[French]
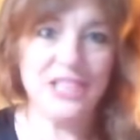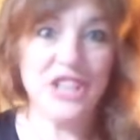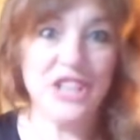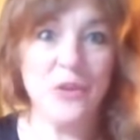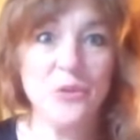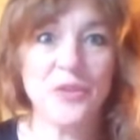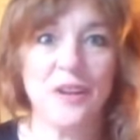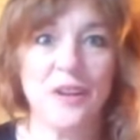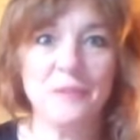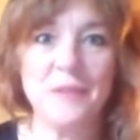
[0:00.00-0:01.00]
chahute,
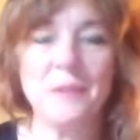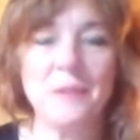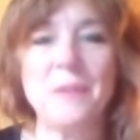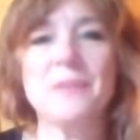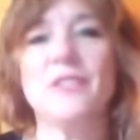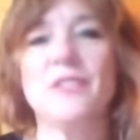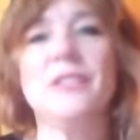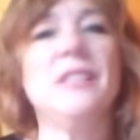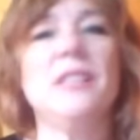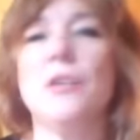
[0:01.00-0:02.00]
mais en même temps
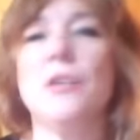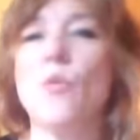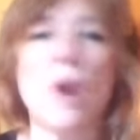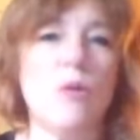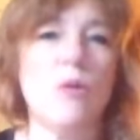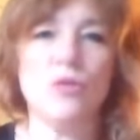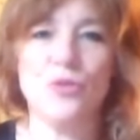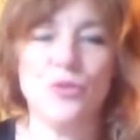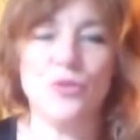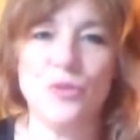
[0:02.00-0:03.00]
qui est waouh,
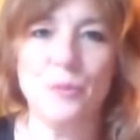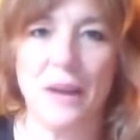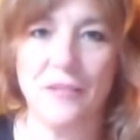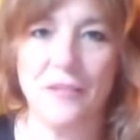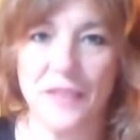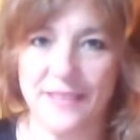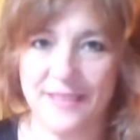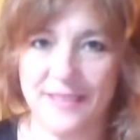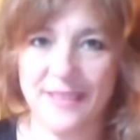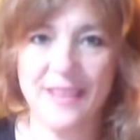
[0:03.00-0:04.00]
juste
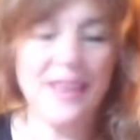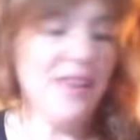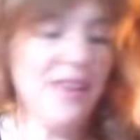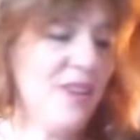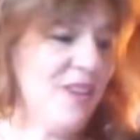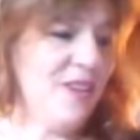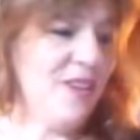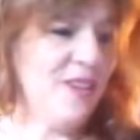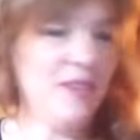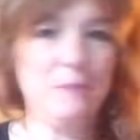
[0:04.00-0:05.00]
parfaite.
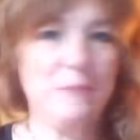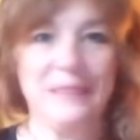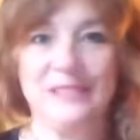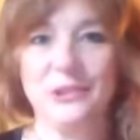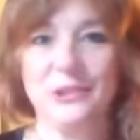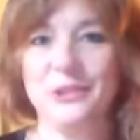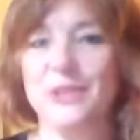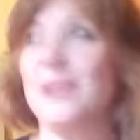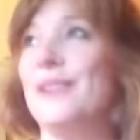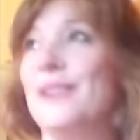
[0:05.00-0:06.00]
Euh, parce que
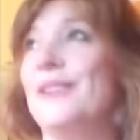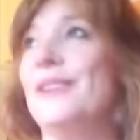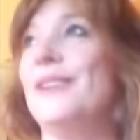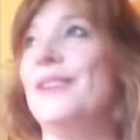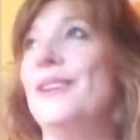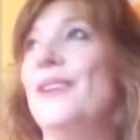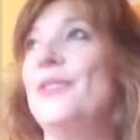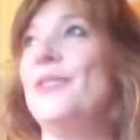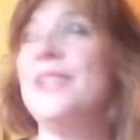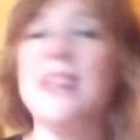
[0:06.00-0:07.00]
euh,
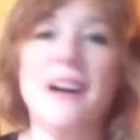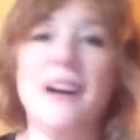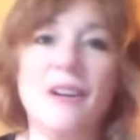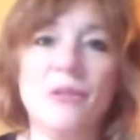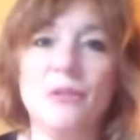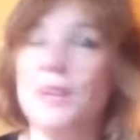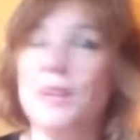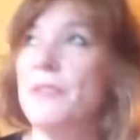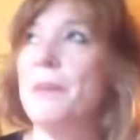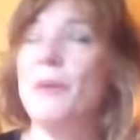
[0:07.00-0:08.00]
on est là, on
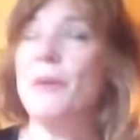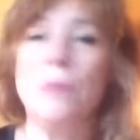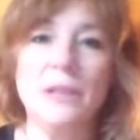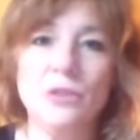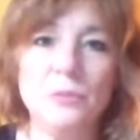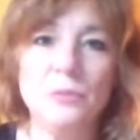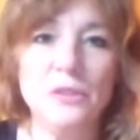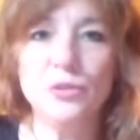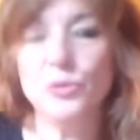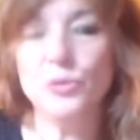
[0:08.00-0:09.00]
n'avait pas compris notre
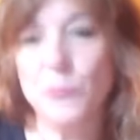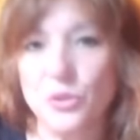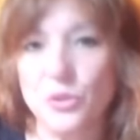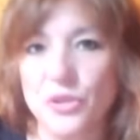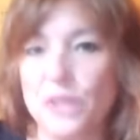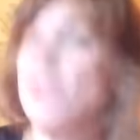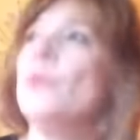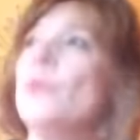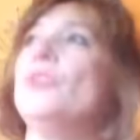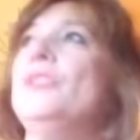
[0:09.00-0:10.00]
mission depuis qu'on est
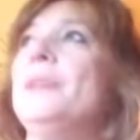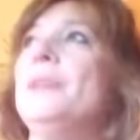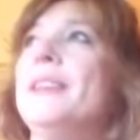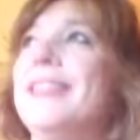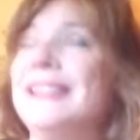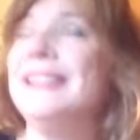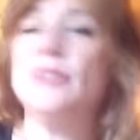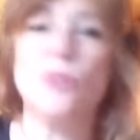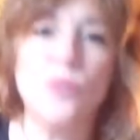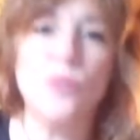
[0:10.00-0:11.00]
né, on se dit mais qu'est-ce
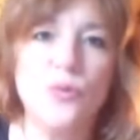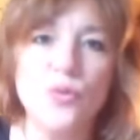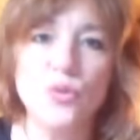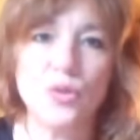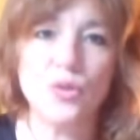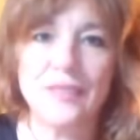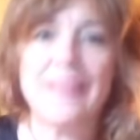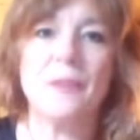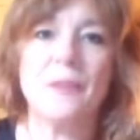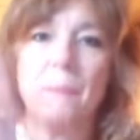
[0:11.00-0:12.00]
qu'on fout sur cette